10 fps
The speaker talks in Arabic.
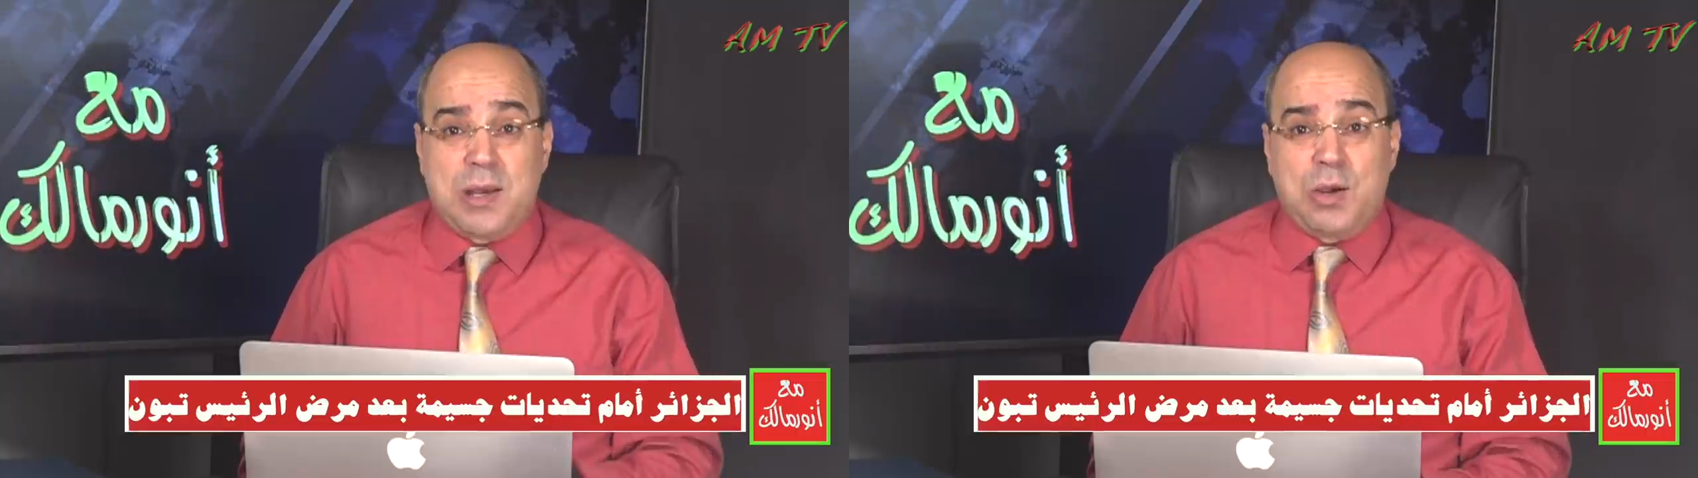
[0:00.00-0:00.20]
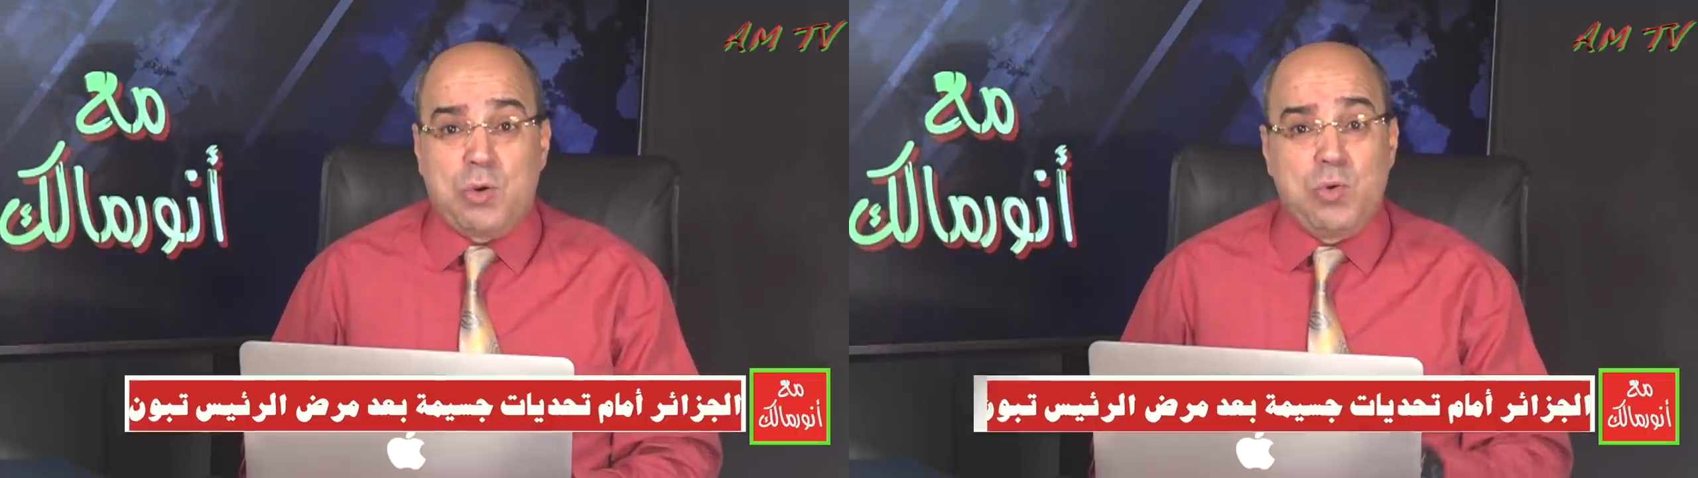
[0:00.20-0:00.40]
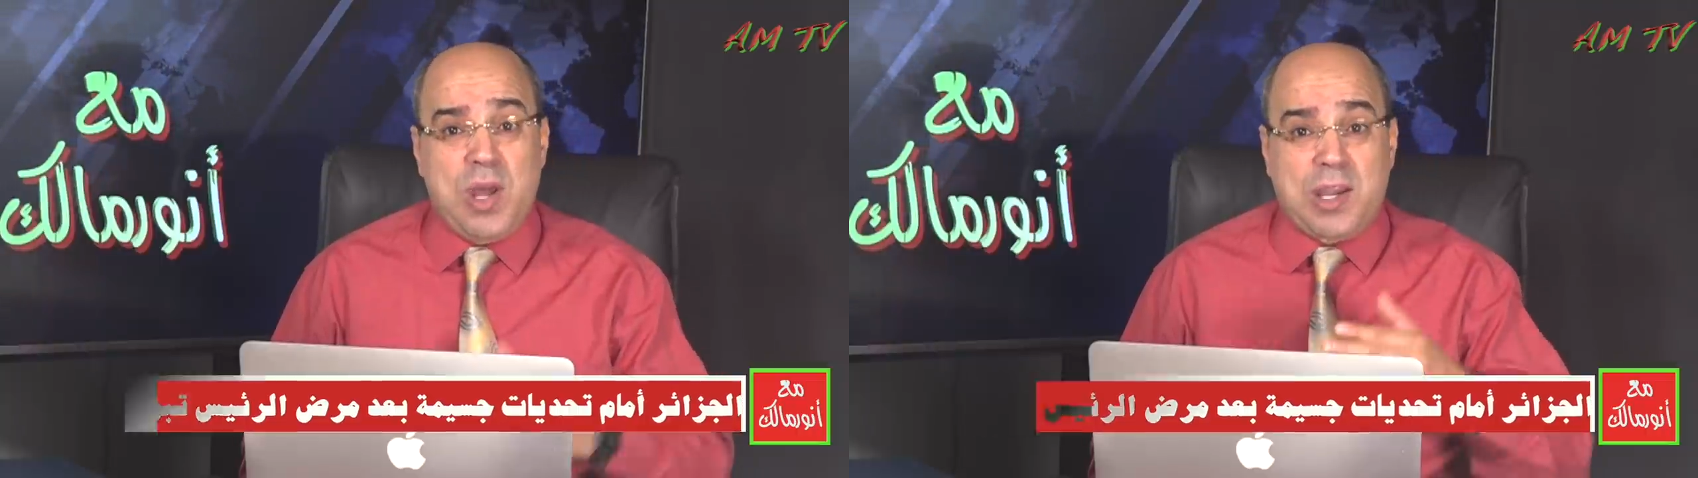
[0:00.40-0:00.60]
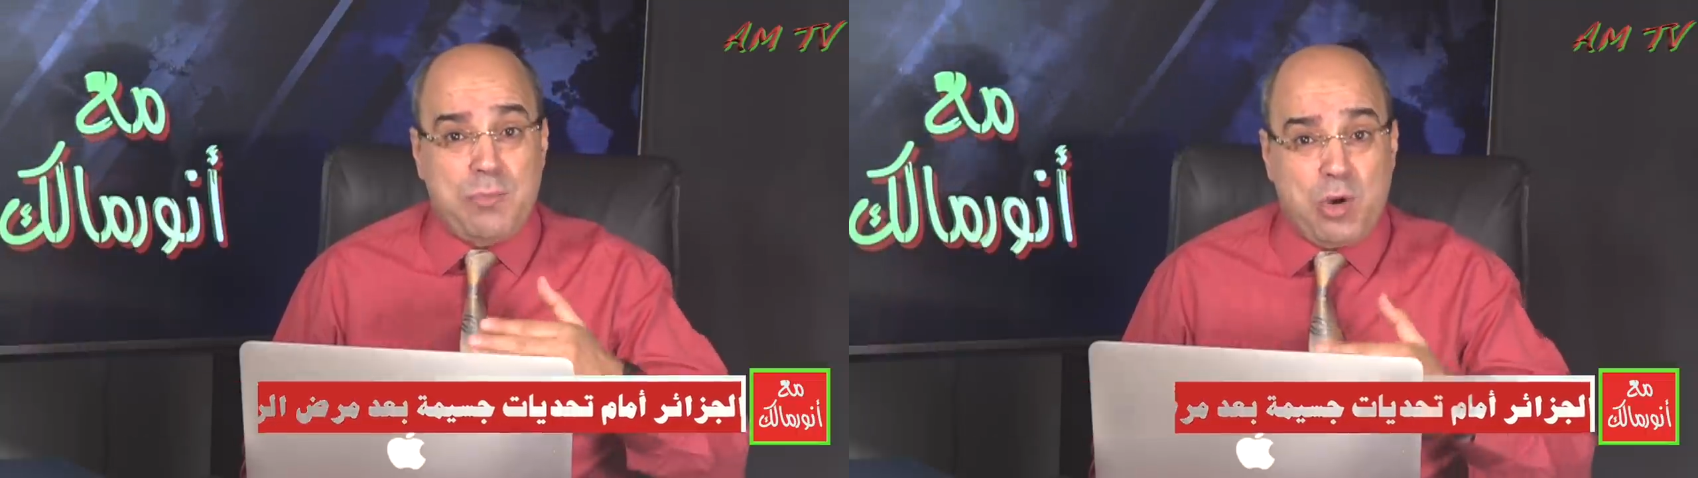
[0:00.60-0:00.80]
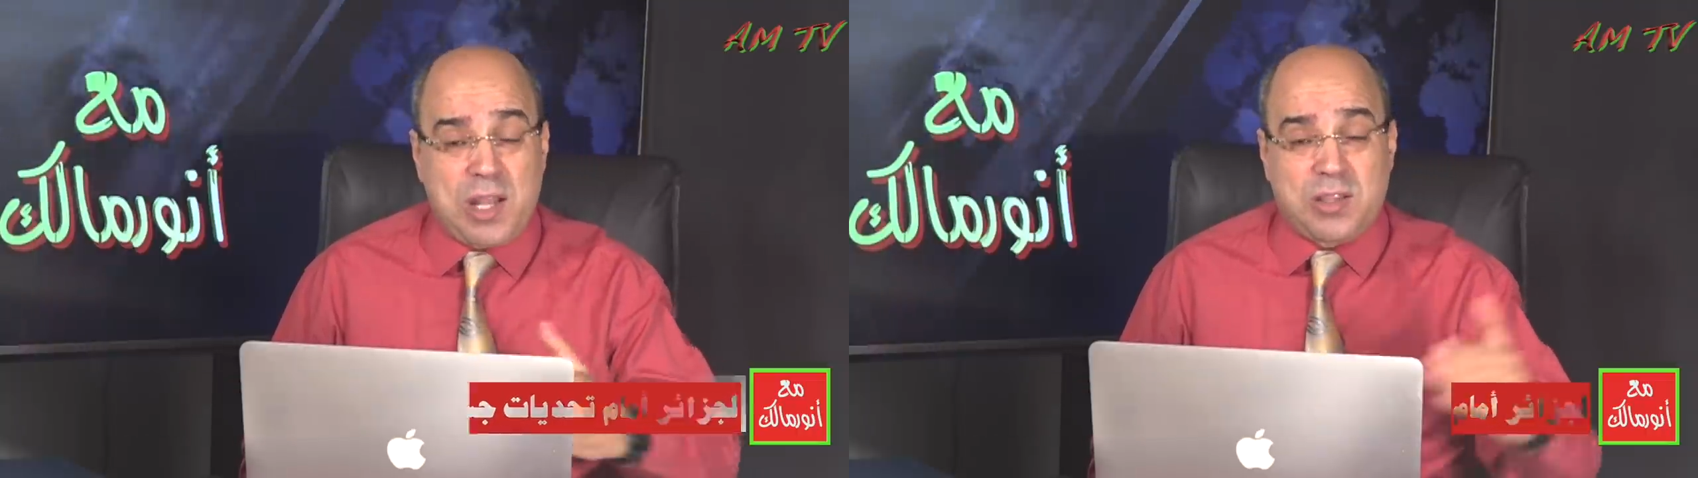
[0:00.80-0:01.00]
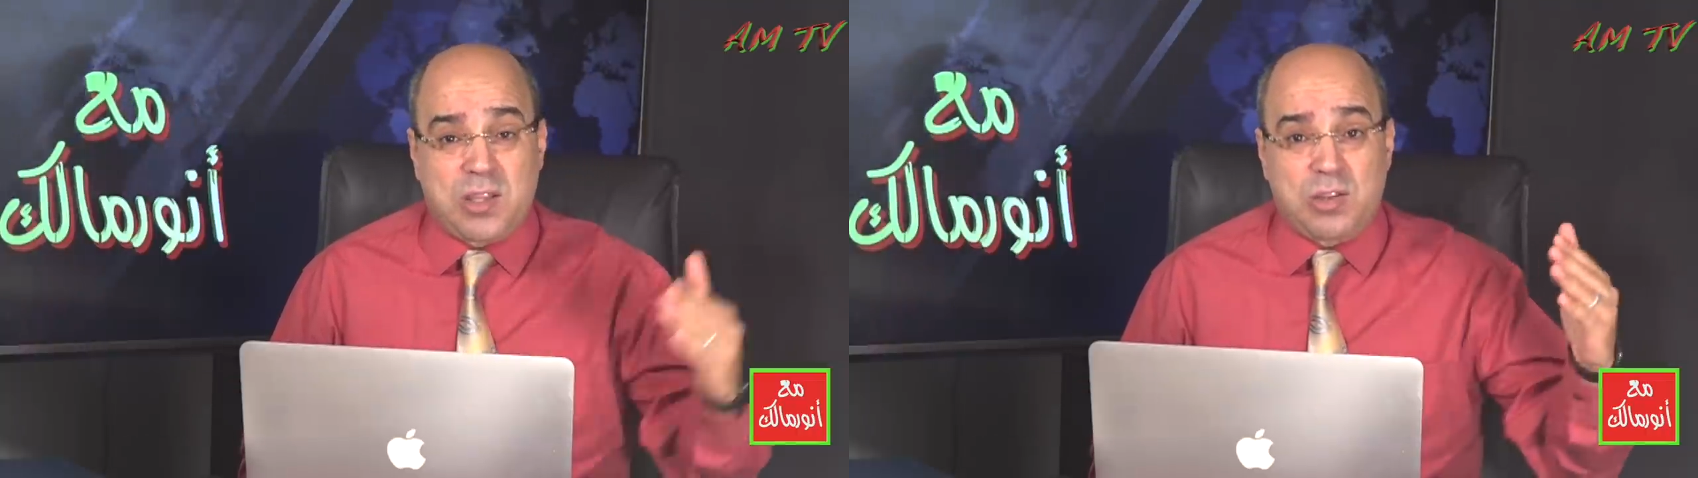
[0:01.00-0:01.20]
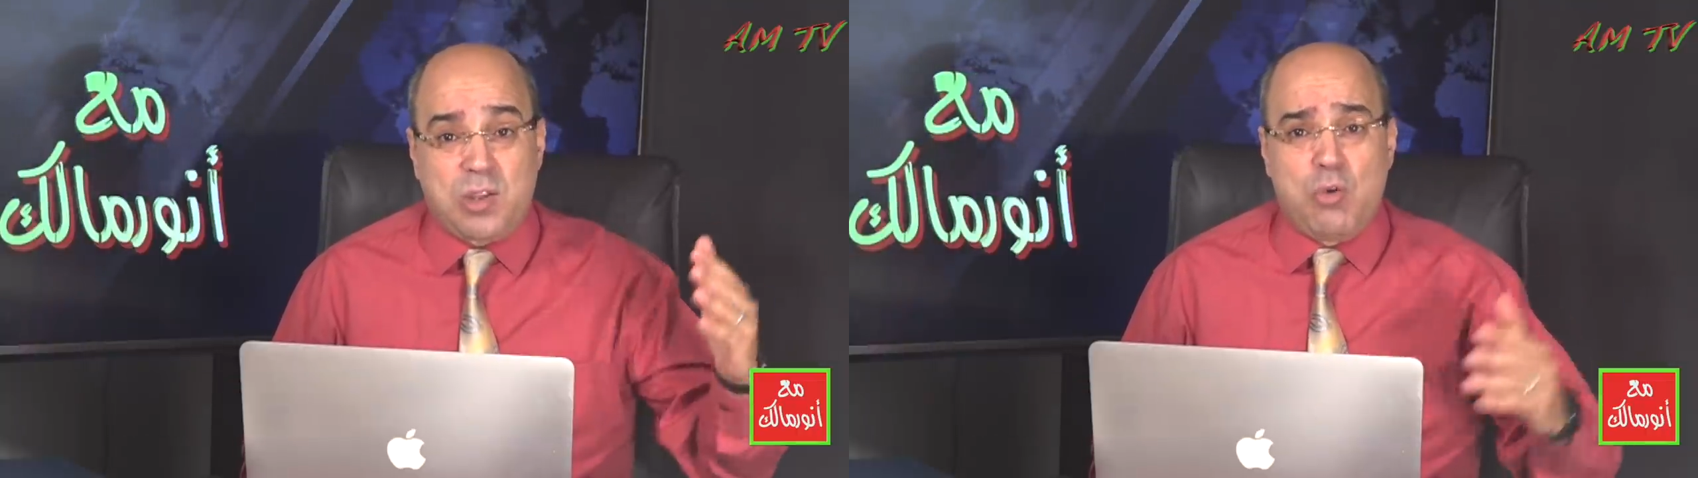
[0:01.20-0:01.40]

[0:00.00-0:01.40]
آه، هناك مخطط